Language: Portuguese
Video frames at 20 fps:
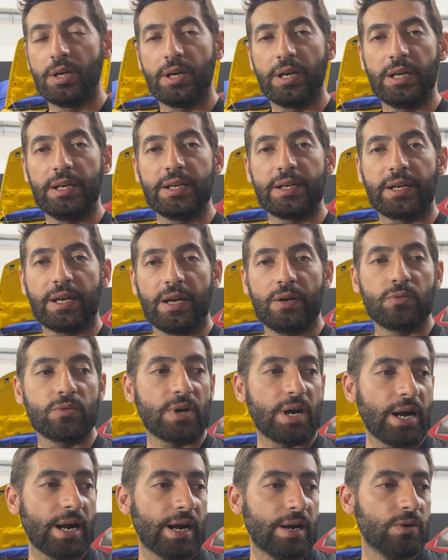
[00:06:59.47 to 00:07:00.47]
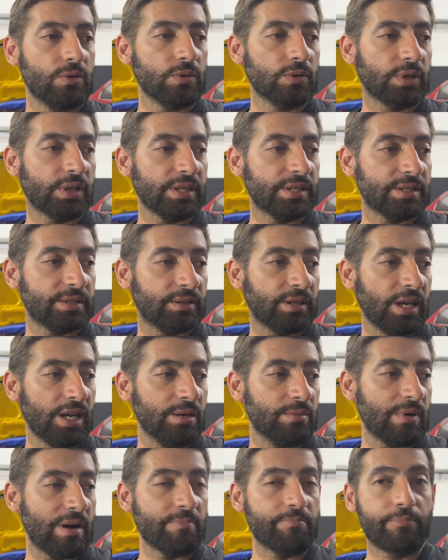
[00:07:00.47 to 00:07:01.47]
Ele quer um carro que tenha
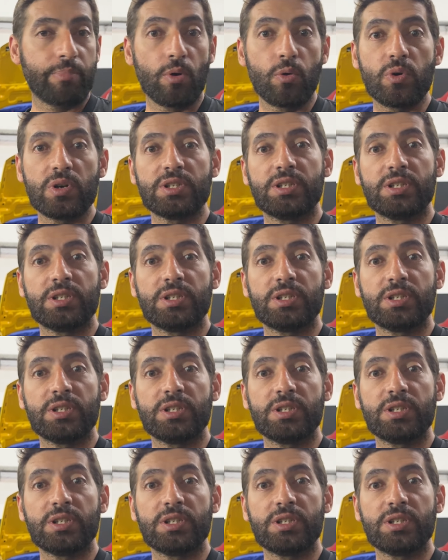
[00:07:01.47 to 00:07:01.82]
uma boa